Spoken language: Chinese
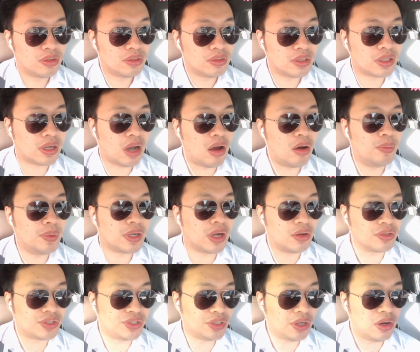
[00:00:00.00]
你搞不搞
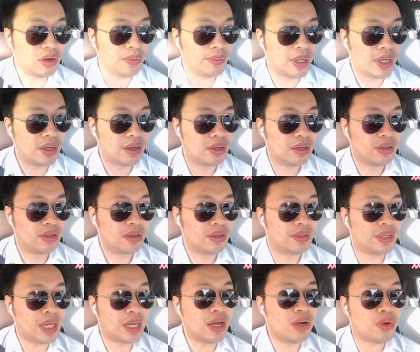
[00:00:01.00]
笑嘛？
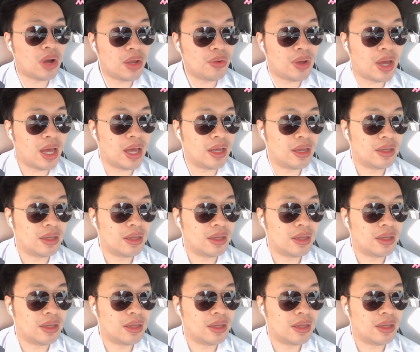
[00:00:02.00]
哪个官员？